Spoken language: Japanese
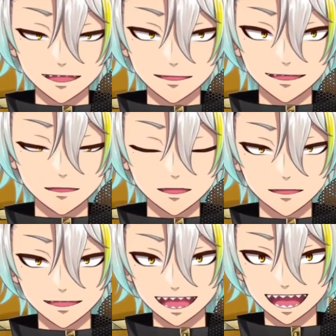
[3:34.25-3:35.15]
騒いとるけ
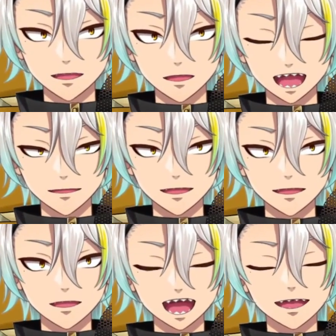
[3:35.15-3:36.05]
どさ、目上の
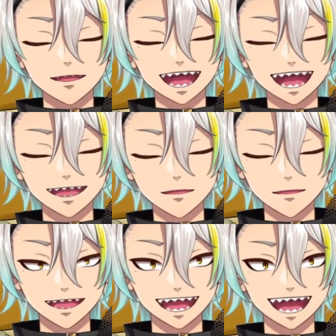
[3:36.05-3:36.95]
人からしたらうる
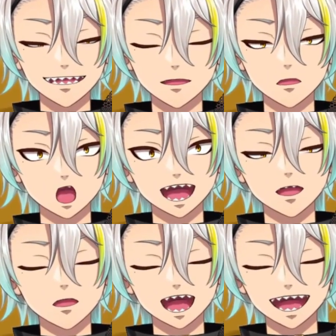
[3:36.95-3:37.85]
さいなって思われ
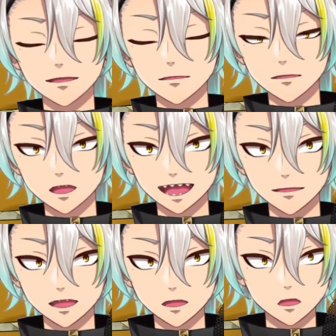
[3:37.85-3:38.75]
るんかなと思いきや、
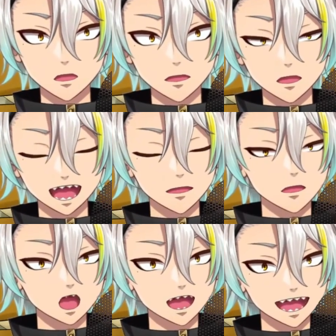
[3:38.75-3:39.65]
まあ、こういう意見も
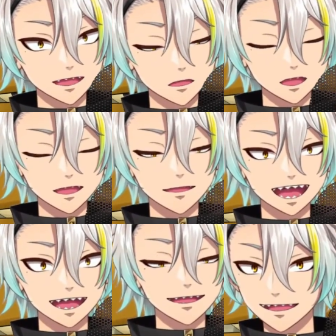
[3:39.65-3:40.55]
もらえて嬉しいです
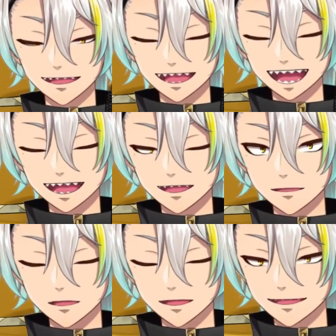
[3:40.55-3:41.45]
ね。あなた
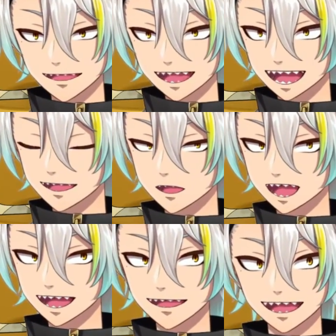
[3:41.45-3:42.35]
様の人生が
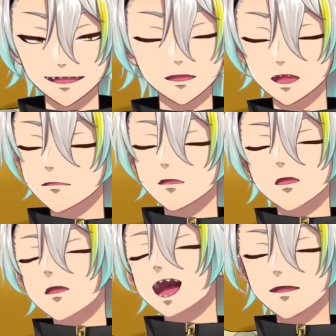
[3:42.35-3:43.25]
豊かにできてるのならもう
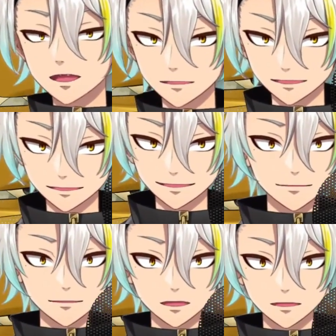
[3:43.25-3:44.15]
光栄でございます。
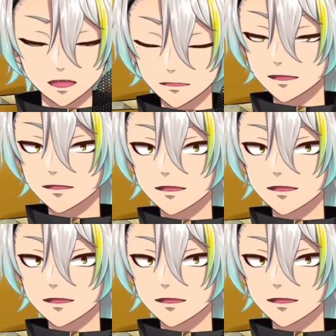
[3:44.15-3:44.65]
僕もそれで飯